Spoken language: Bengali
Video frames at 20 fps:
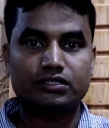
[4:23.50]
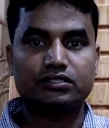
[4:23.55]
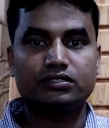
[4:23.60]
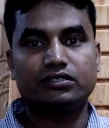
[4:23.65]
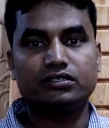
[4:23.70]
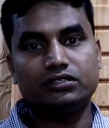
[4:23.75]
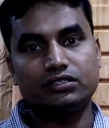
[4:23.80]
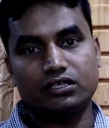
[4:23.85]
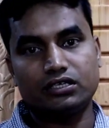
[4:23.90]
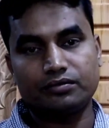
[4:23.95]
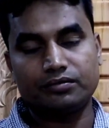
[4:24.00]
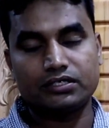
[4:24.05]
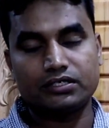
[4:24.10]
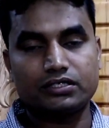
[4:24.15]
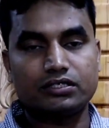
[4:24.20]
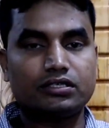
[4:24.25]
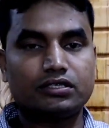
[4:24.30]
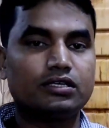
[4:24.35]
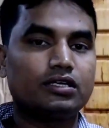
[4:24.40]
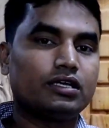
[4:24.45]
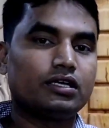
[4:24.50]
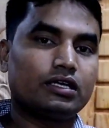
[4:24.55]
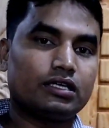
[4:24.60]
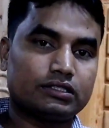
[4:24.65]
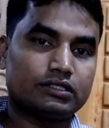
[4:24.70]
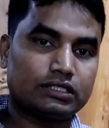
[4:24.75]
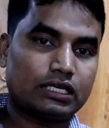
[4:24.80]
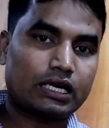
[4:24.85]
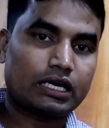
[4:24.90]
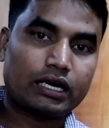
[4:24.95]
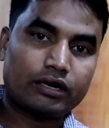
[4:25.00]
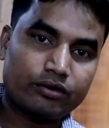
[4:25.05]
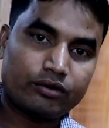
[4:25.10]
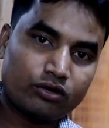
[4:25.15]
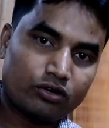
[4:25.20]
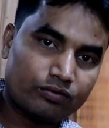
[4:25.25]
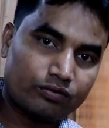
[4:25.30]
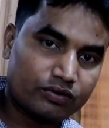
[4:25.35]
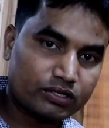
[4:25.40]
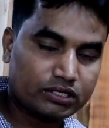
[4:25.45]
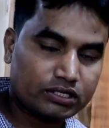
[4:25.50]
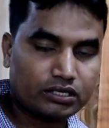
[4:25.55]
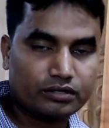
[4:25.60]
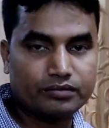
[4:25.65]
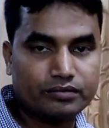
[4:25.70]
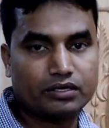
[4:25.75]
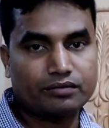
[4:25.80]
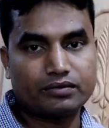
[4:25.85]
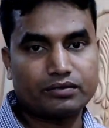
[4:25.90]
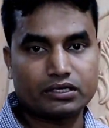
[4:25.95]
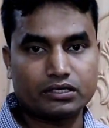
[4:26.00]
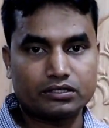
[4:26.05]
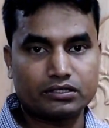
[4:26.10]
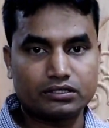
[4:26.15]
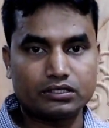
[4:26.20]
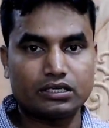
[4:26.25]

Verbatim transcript: মেশিন ডিজাইন মেশিন যার কারণে অফারটা আমি আপনাকে